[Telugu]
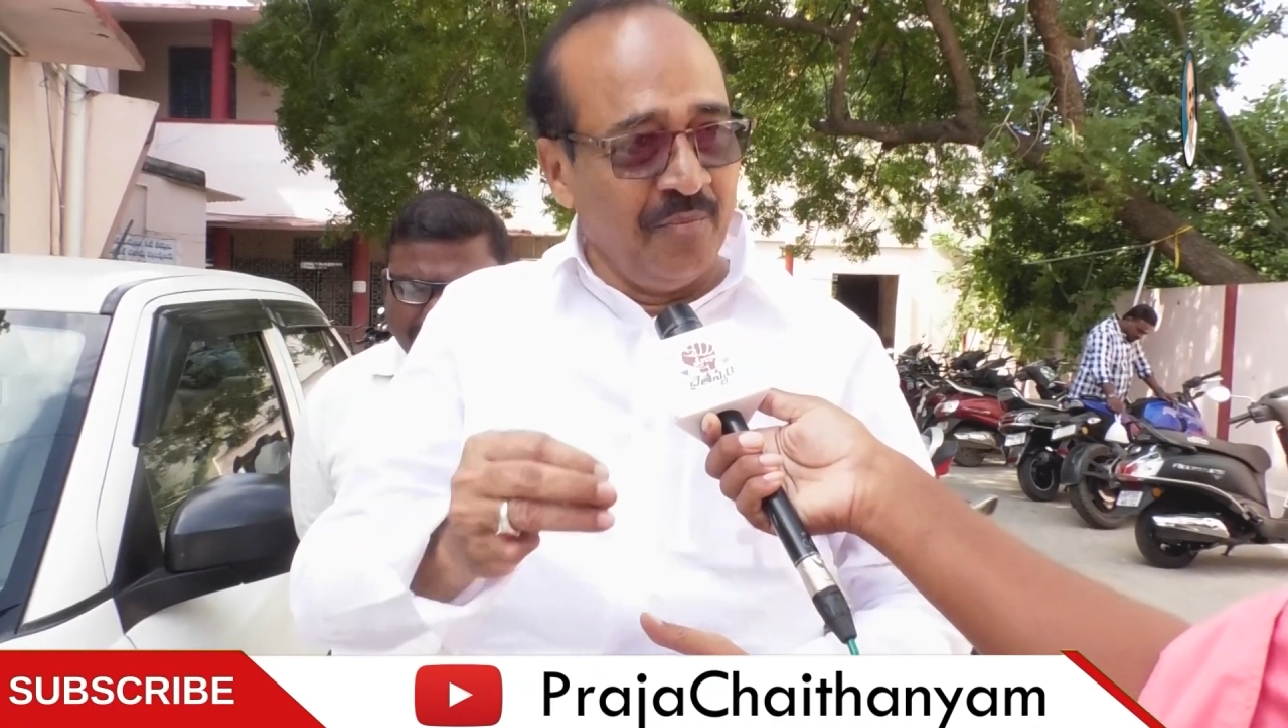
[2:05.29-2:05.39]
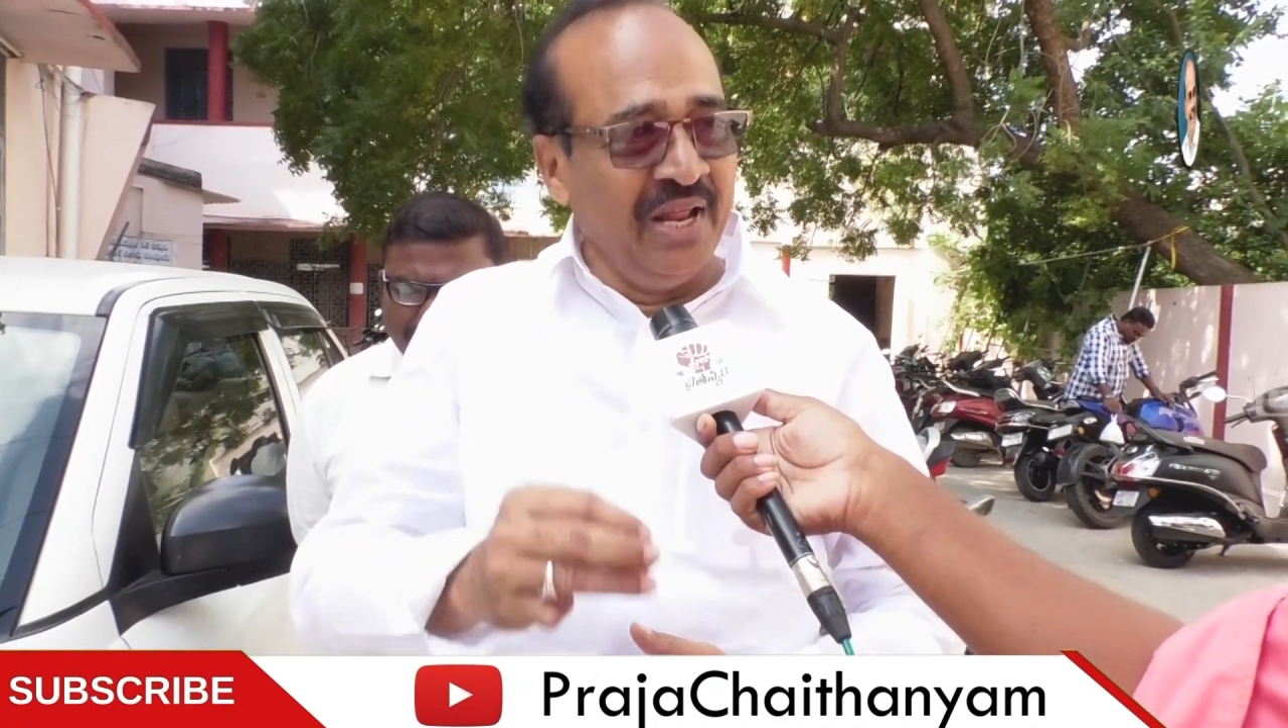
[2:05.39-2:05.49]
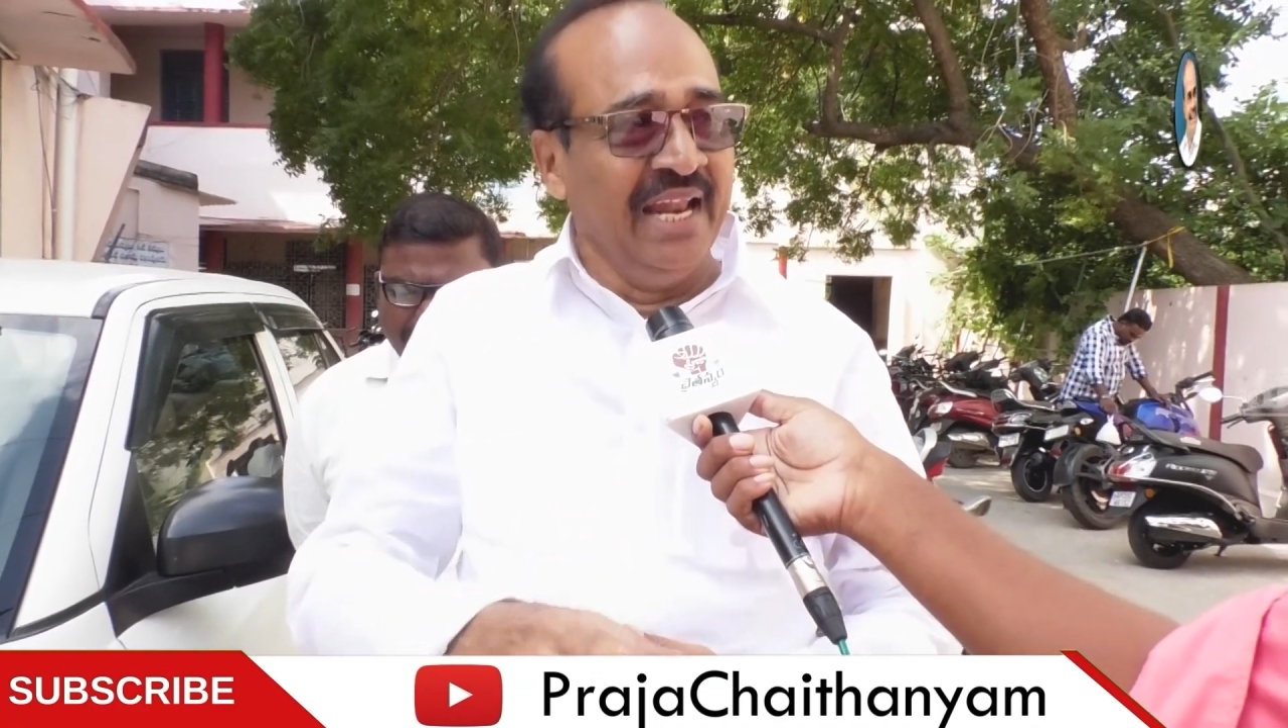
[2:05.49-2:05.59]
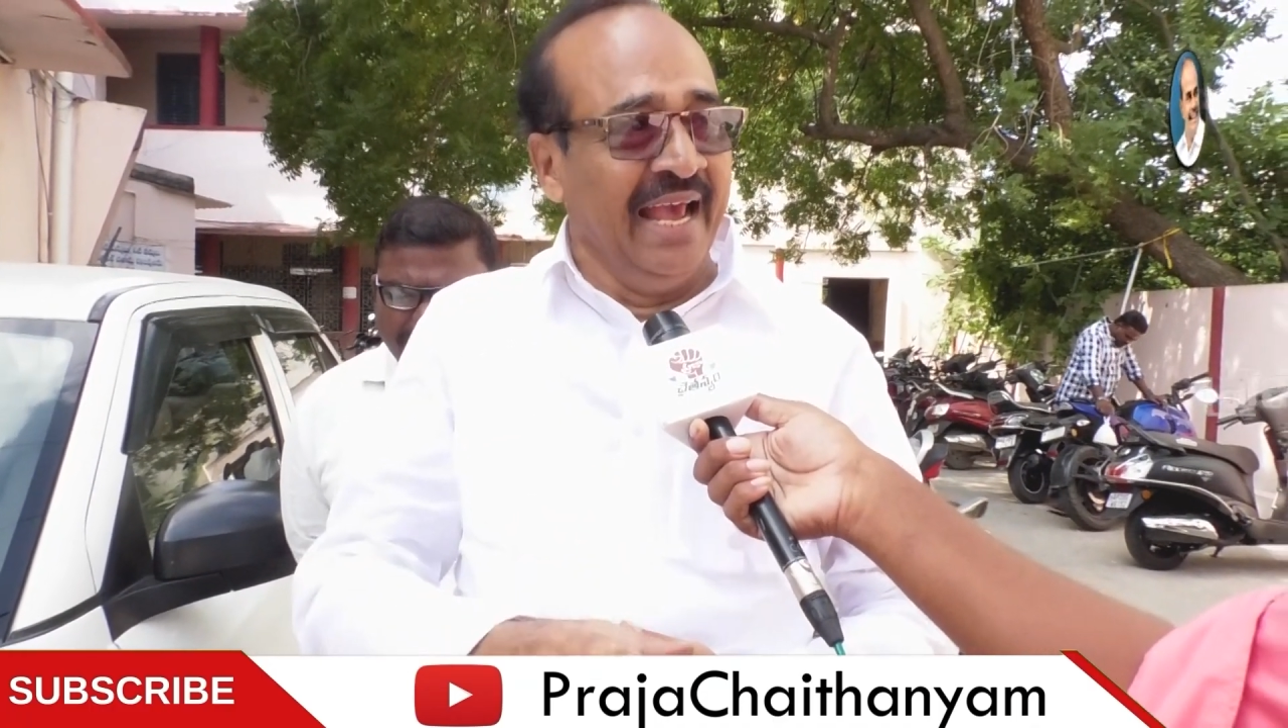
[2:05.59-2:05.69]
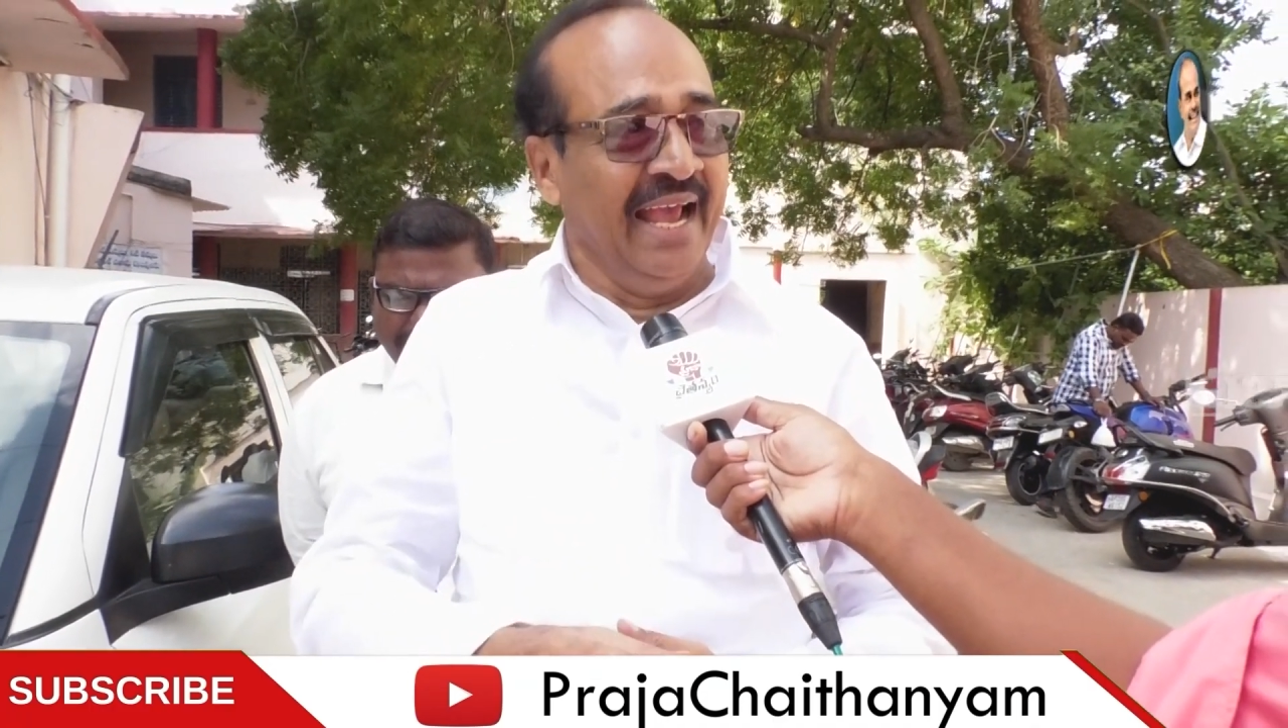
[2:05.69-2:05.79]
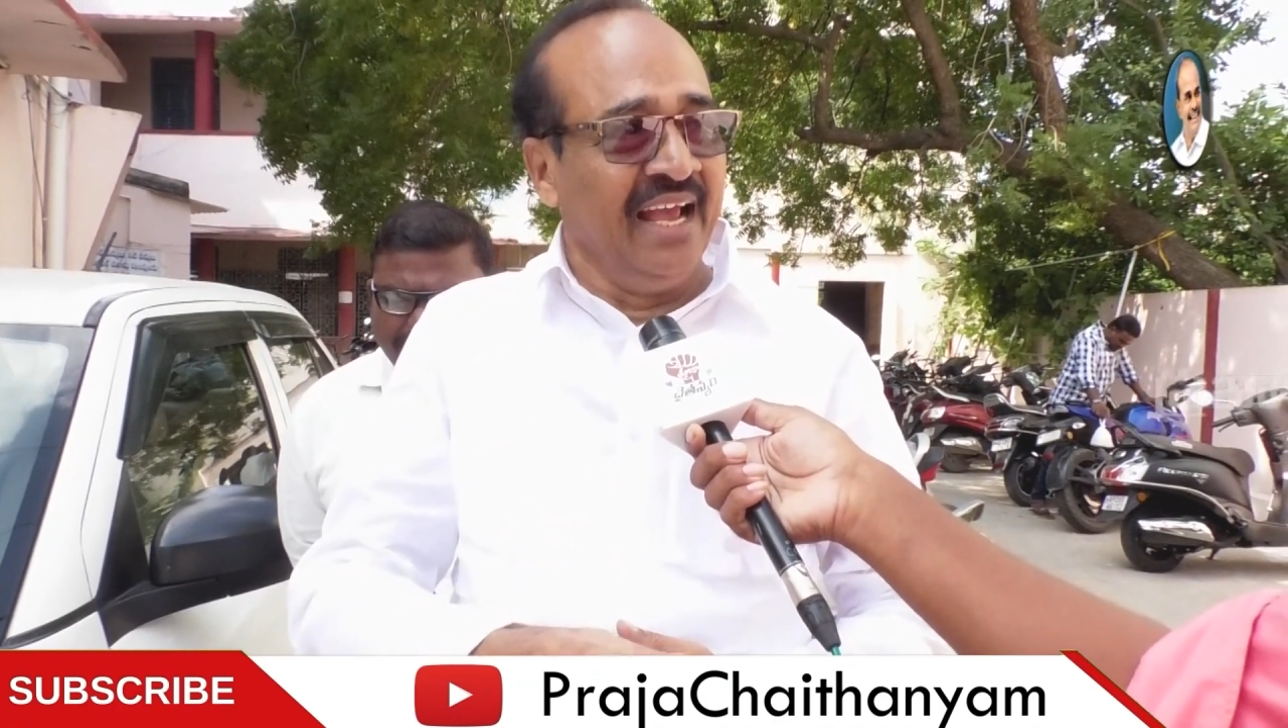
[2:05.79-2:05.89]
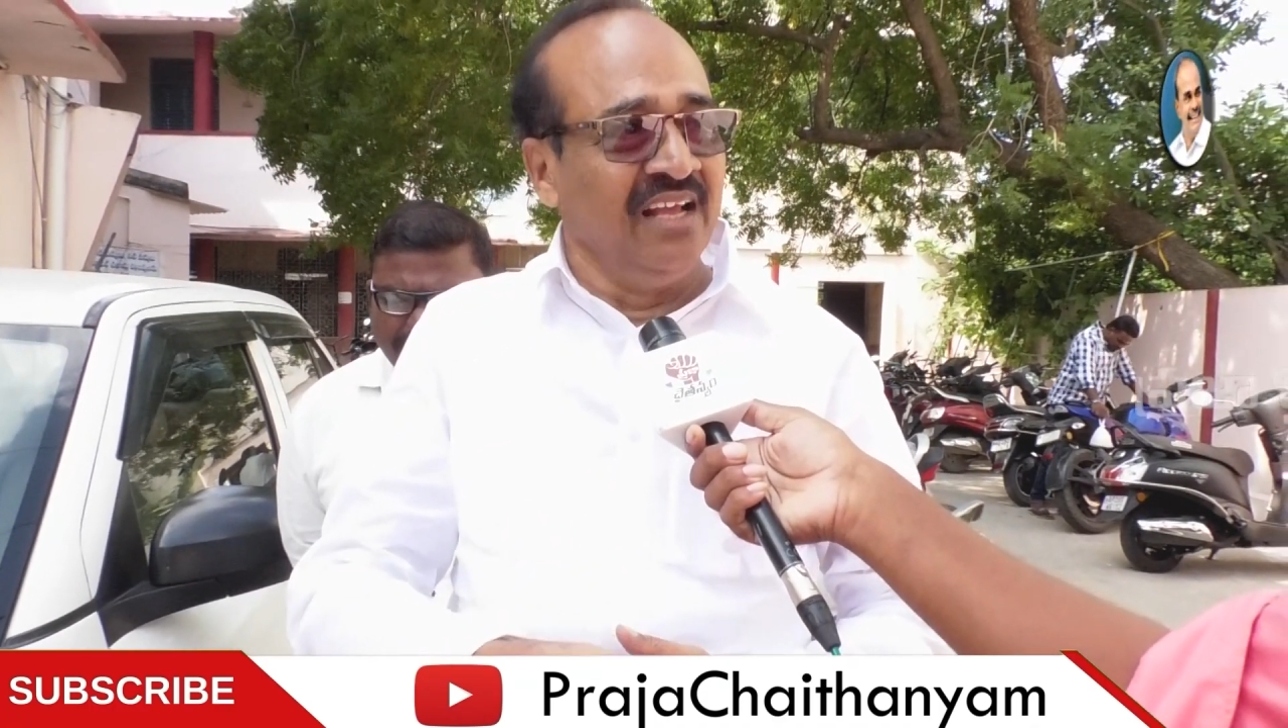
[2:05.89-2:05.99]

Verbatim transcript: ఎమ్మెల్యే